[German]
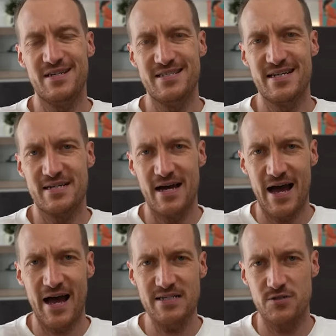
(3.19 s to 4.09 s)
die es hat
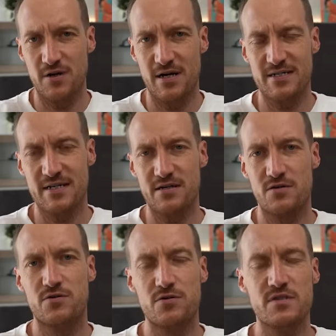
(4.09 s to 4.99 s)
Heißhungerattacken
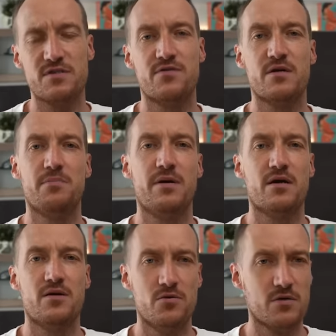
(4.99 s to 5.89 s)
kurz vor der
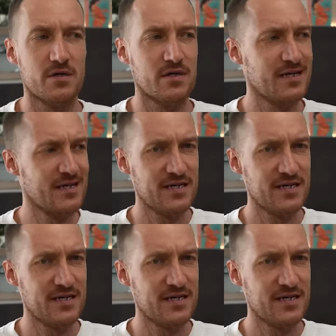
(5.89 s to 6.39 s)
Periode.